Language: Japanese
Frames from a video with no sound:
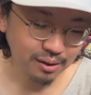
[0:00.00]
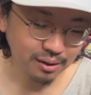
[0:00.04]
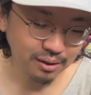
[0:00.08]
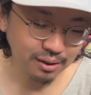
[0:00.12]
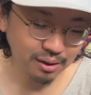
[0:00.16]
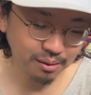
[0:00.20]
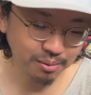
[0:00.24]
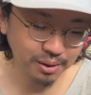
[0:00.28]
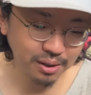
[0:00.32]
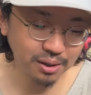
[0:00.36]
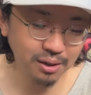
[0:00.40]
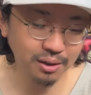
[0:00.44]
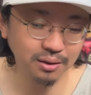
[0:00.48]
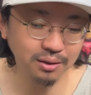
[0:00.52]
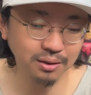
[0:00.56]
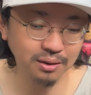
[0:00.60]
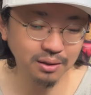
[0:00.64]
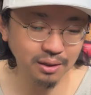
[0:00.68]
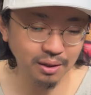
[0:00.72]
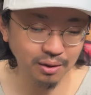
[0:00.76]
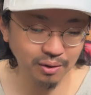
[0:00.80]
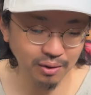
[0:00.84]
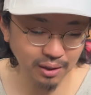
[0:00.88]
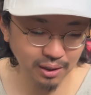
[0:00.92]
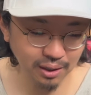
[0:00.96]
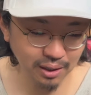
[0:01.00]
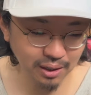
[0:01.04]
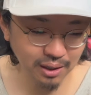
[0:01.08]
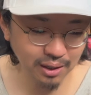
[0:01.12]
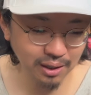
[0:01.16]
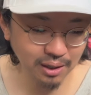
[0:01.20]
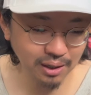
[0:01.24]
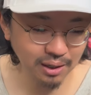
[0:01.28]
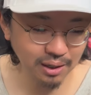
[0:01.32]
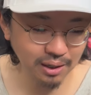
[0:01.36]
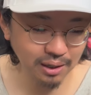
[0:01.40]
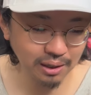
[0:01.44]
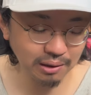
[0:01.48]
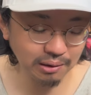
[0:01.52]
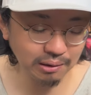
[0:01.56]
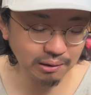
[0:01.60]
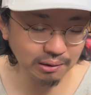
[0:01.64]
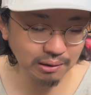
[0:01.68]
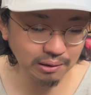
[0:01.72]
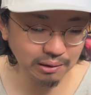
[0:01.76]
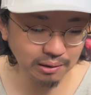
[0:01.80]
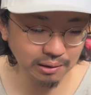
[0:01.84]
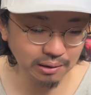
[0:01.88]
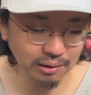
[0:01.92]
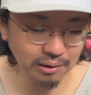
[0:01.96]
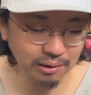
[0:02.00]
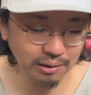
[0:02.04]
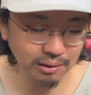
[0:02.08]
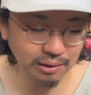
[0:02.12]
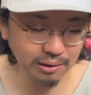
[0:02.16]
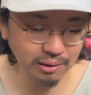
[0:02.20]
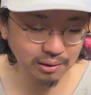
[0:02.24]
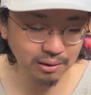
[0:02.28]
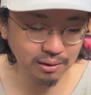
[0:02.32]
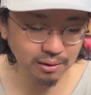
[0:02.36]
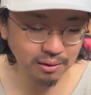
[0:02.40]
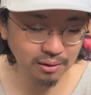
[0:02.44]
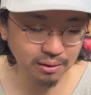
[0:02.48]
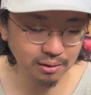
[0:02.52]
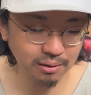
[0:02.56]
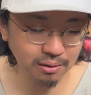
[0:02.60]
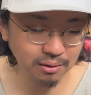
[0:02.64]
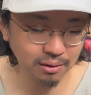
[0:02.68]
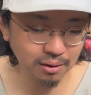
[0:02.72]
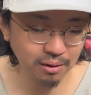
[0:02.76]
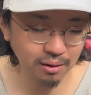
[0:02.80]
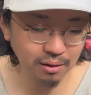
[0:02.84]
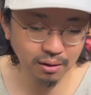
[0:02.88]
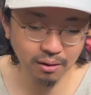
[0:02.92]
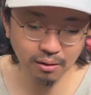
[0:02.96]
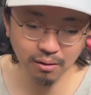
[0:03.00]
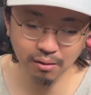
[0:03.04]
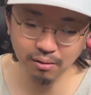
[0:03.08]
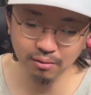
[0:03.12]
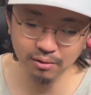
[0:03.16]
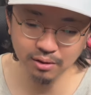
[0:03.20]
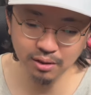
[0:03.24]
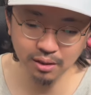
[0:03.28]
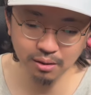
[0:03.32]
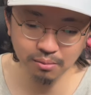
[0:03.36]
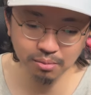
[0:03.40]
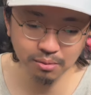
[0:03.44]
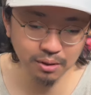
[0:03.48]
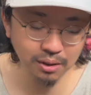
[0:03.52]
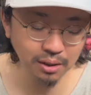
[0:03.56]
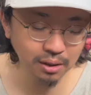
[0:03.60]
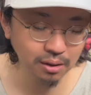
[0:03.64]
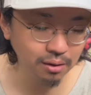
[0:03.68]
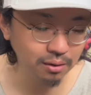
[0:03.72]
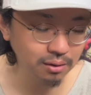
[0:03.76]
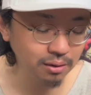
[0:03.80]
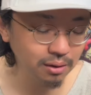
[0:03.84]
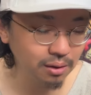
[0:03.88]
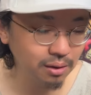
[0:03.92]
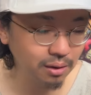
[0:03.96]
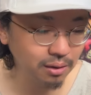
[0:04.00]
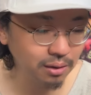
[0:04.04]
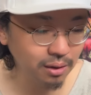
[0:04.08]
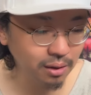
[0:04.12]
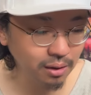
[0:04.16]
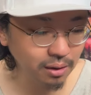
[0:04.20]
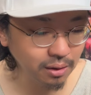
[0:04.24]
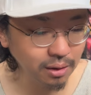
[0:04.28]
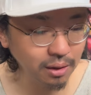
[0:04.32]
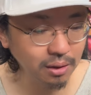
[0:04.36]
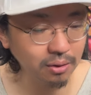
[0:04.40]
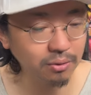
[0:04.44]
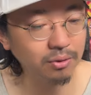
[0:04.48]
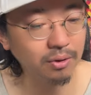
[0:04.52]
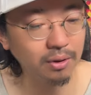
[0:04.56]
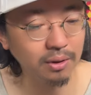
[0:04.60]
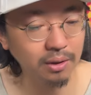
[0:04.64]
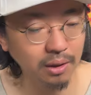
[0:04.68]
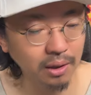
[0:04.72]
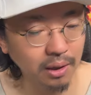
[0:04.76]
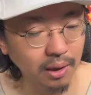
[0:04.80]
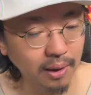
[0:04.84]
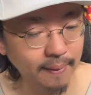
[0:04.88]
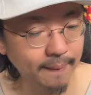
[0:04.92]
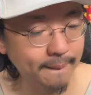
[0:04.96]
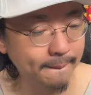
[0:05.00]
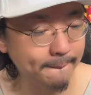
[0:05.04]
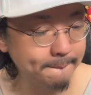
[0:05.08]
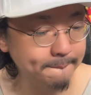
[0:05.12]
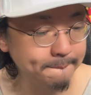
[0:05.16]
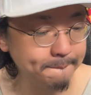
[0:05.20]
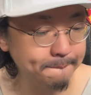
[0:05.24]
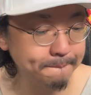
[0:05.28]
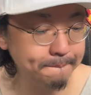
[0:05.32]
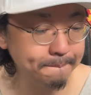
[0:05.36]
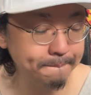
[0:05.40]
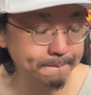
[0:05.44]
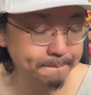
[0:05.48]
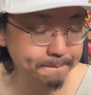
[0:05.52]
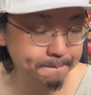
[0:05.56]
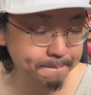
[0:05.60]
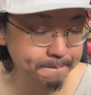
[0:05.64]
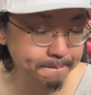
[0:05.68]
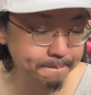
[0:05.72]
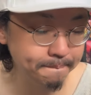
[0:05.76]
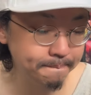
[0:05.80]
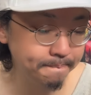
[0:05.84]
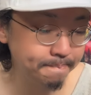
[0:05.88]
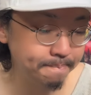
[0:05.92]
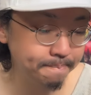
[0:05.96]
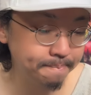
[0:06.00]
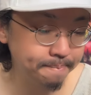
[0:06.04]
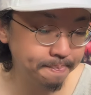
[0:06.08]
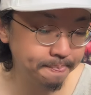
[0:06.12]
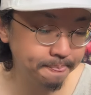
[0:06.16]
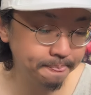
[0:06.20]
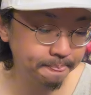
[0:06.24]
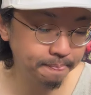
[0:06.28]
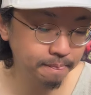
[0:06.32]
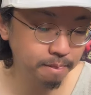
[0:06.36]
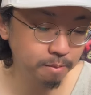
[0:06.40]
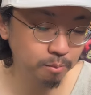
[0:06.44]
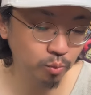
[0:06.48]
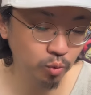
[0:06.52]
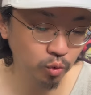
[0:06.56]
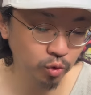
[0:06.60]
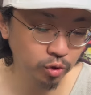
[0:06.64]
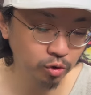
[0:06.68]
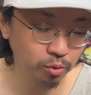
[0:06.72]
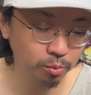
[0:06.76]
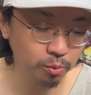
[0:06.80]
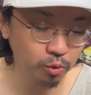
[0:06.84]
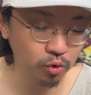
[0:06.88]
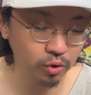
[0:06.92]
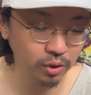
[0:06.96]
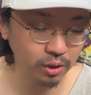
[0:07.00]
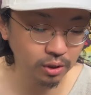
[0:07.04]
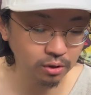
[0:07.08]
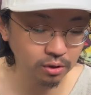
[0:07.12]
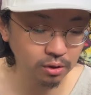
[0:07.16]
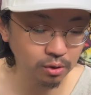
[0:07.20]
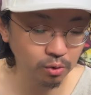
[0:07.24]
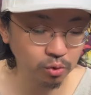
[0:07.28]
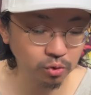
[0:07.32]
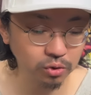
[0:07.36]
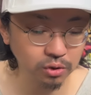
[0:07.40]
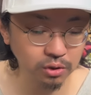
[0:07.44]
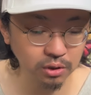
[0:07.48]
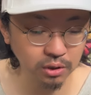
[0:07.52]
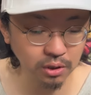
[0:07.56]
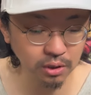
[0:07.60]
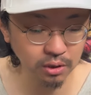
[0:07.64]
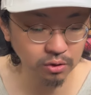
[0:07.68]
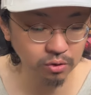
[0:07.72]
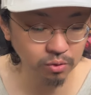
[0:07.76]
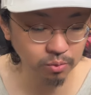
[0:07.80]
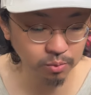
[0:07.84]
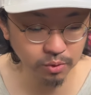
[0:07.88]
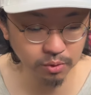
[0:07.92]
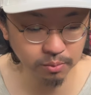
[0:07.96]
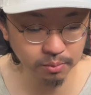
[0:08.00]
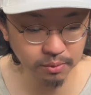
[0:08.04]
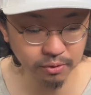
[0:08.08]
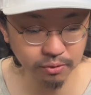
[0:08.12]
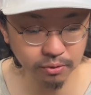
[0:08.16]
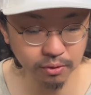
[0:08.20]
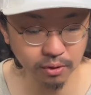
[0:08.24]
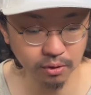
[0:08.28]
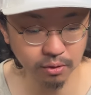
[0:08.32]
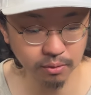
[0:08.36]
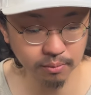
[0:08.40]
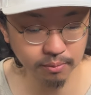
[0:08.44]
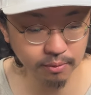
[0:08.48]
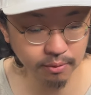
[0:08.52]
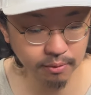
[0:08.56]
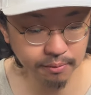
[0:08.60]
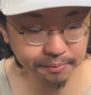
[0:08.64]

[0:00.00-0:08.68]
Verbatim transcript: うやばかったよねあれなんか DVD がなんかならないですかねうんもう一儲けしてほしいなと思いますけども。